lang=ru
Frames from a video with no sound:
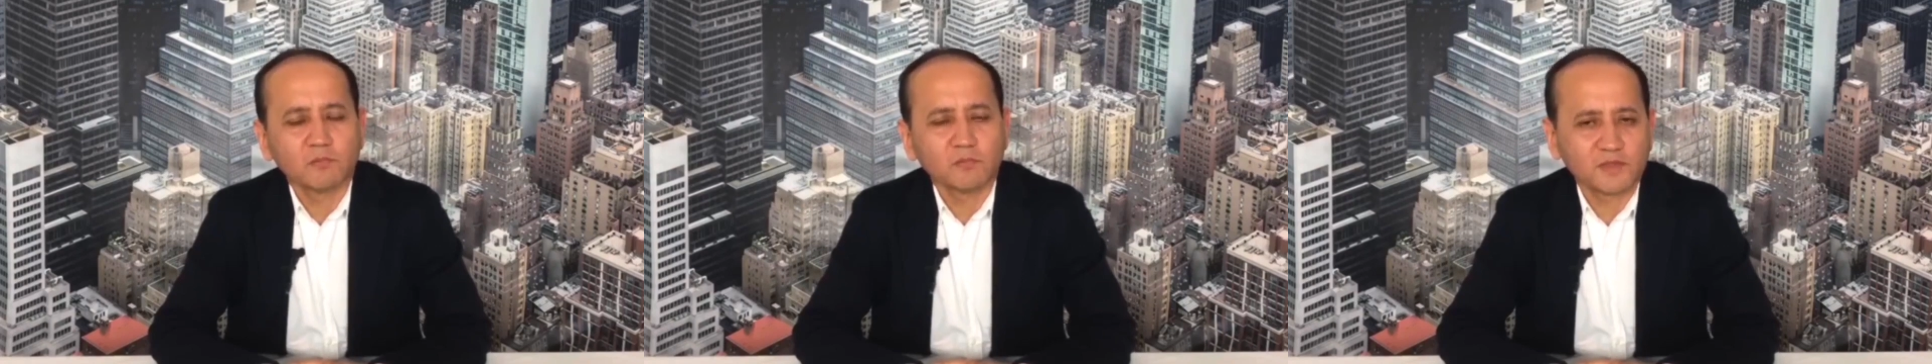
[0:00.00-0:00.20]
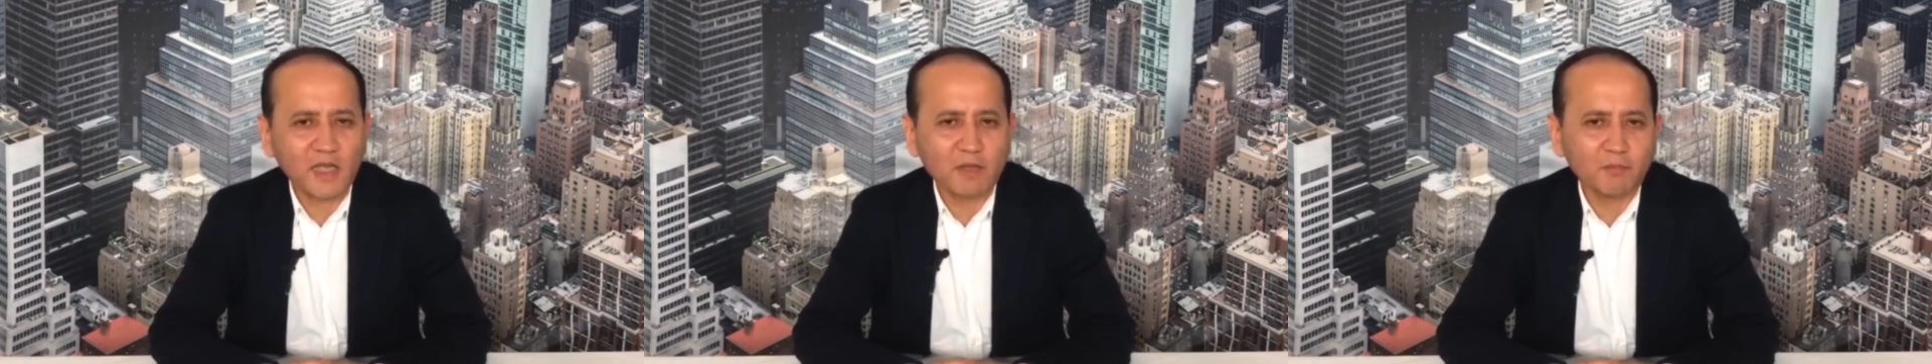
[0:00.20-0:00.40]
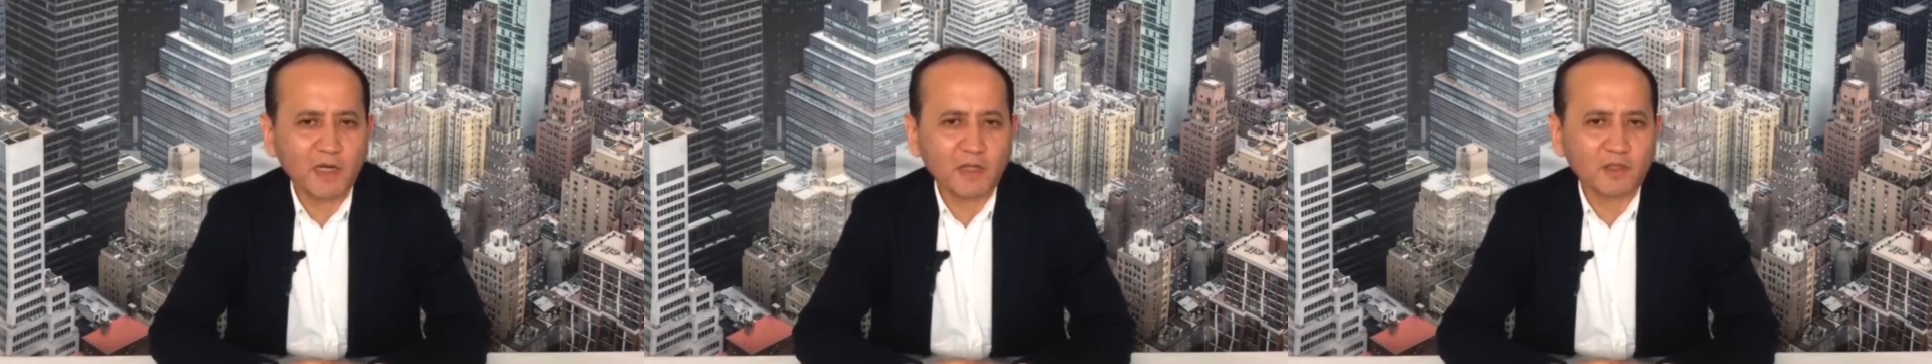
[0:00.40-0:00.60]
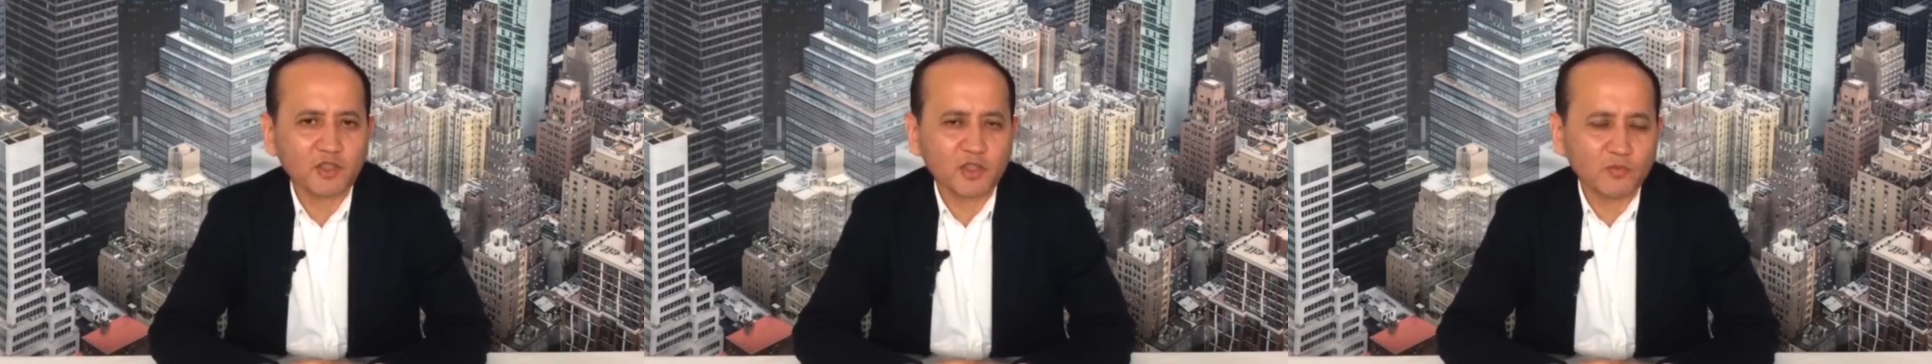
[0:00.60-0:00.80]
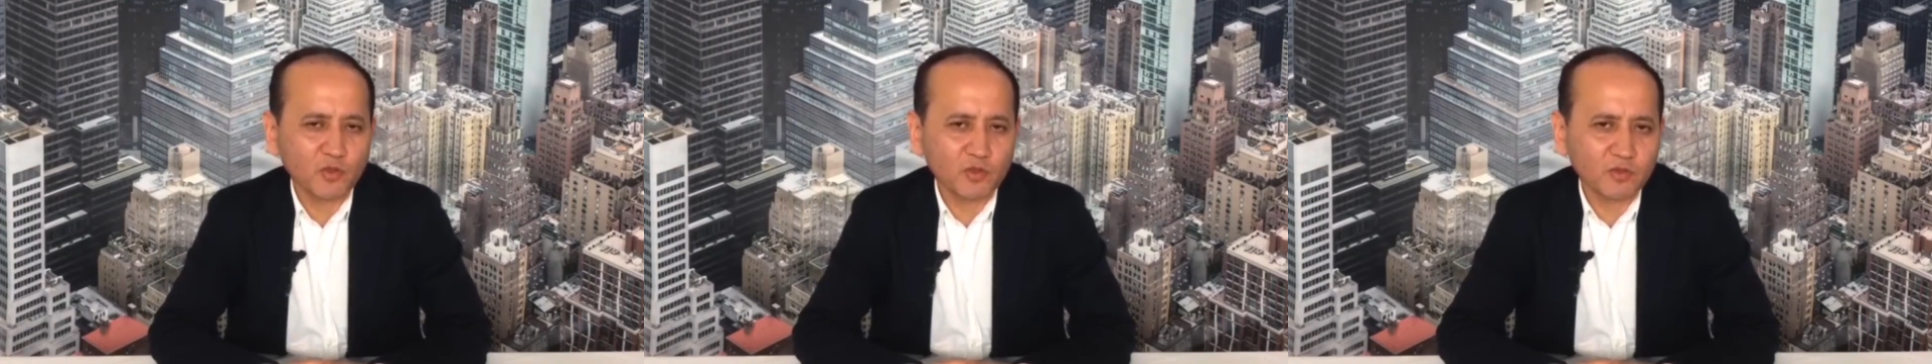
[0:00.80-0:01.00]
Сам Барлок
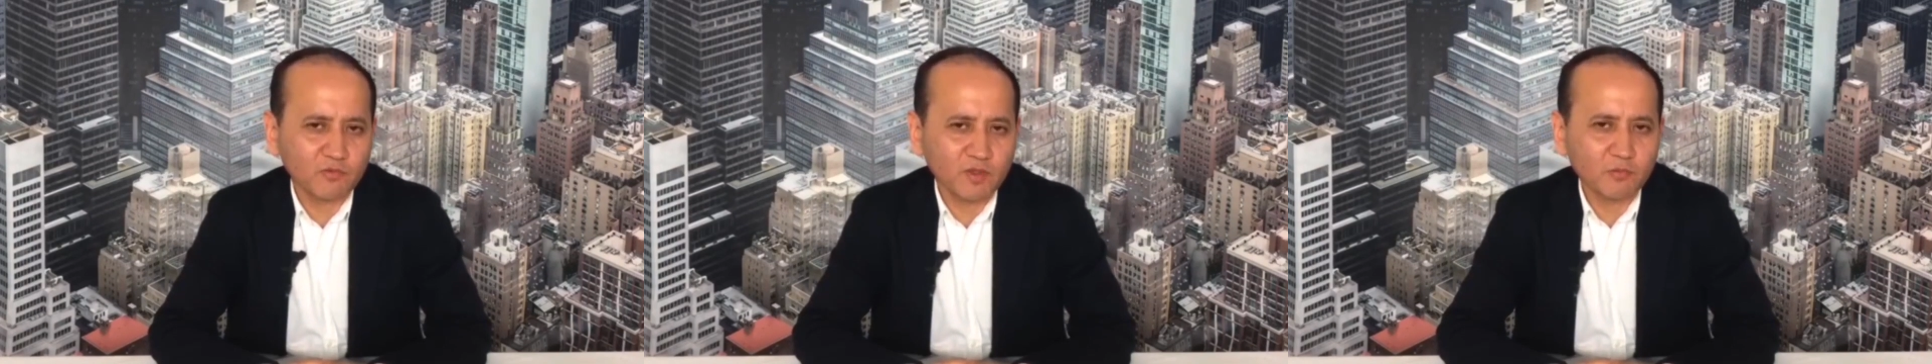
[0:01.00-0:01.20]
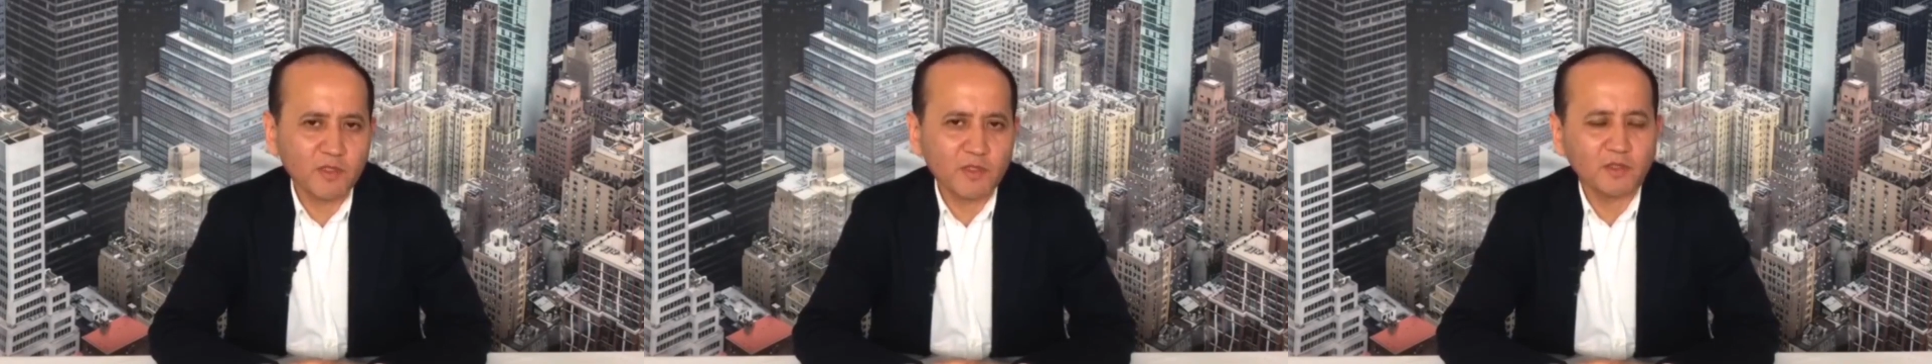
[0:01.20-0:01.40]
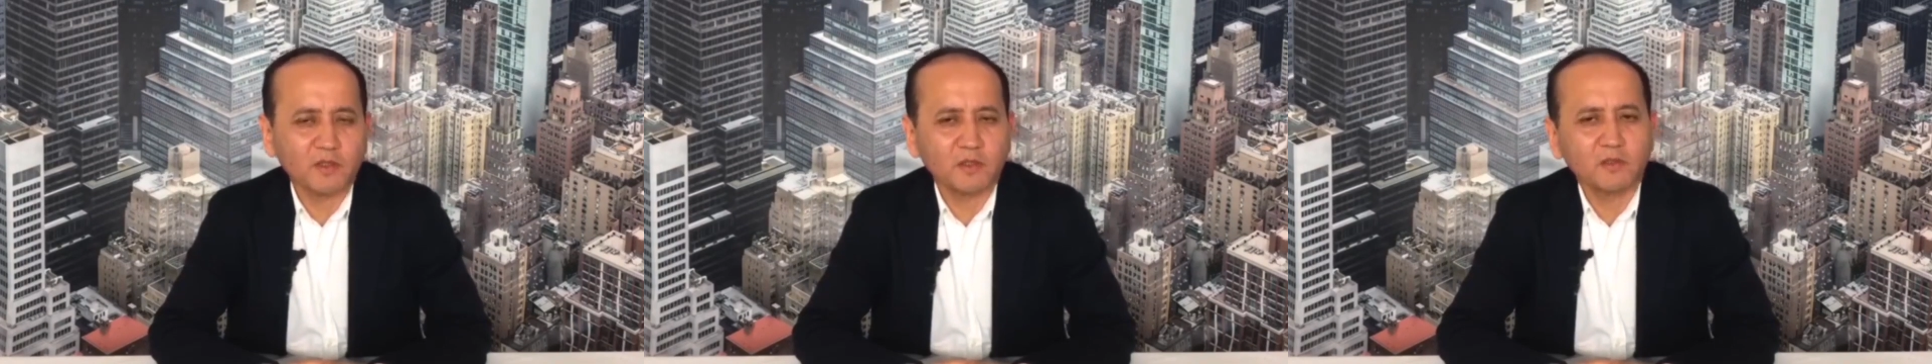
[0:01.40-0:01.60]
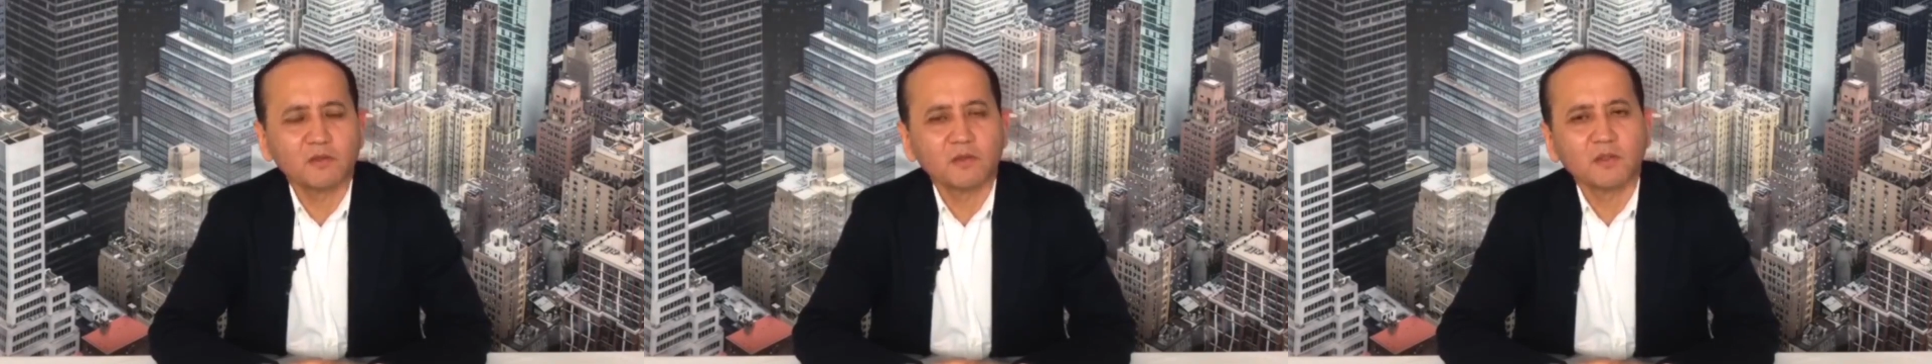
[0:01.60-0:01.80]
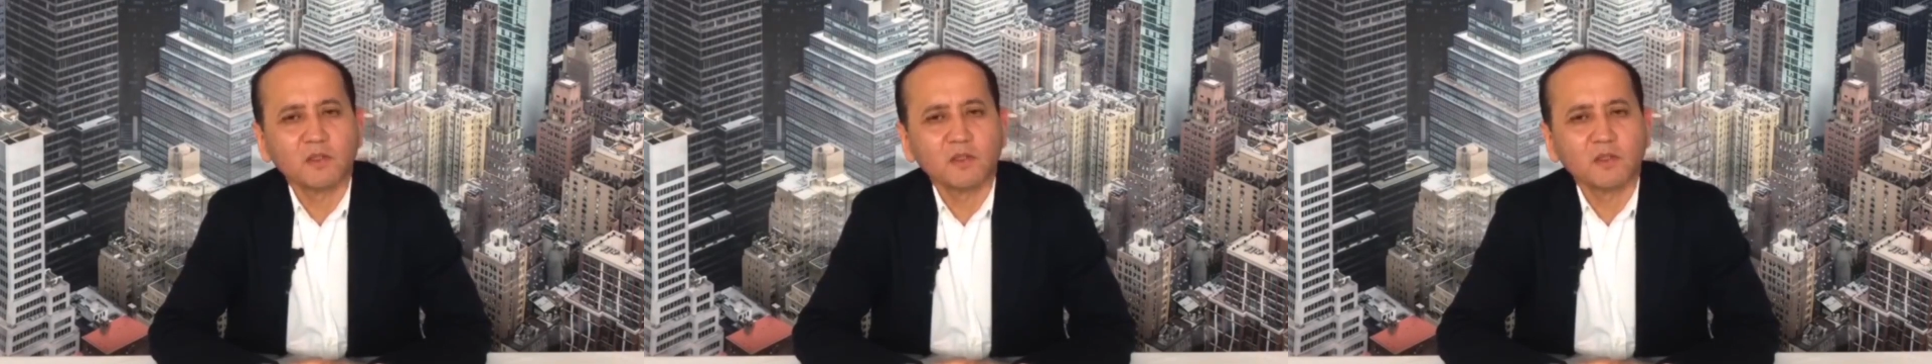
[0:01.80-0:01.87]
живет в Америке.